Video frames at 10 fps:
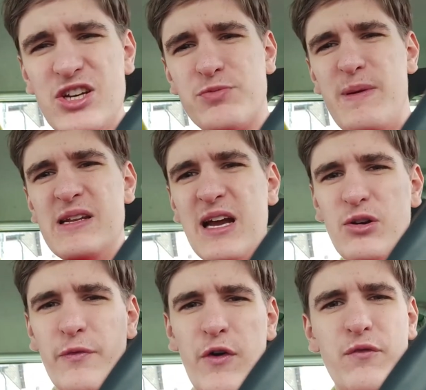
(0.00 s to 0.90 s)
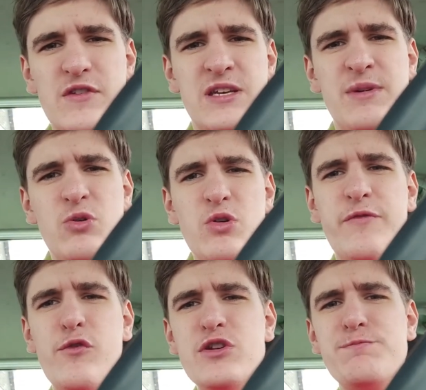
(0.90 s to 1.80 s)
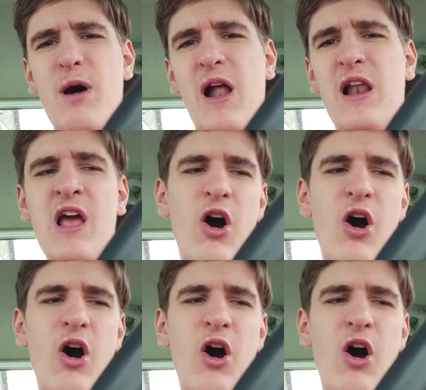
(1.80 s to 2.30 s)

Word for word: Spieltag nur 15 Minuten Fußball.